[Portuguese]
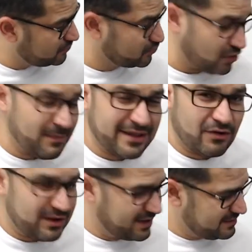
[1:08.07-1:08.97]
o Dó
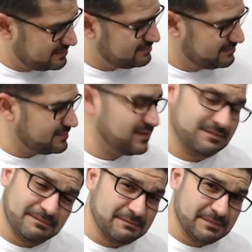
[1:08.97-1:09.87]
maior, né?
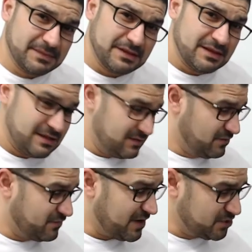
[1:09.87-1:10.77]

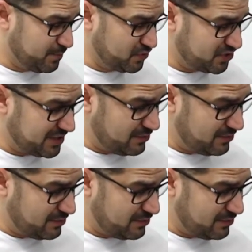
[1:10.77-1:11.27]
Tu vais puxar